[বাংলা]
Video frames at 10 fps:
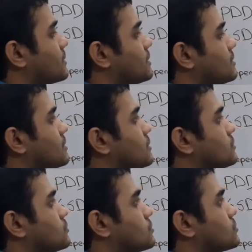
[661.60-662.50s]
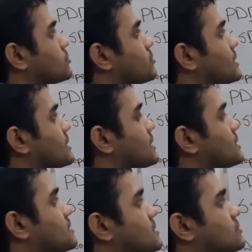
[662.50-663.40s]
আমার দূরত্ব বেড়ে
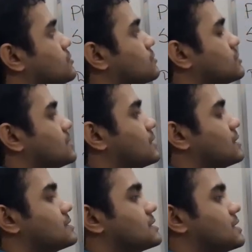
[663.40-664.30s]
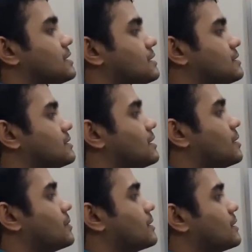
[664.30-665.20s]
যাচ্ছে সোর্স থেকে সেক্ষেত্রে
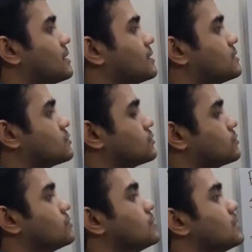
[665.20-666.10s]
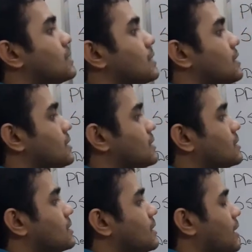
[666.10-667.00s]
আমার এখানে সত্তর
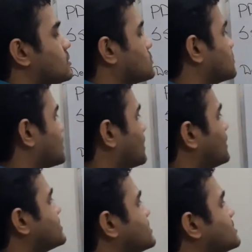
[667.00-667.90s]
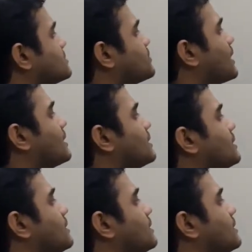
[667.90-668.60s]
এখানে একশো তাহলে এসএসডি বাড়লে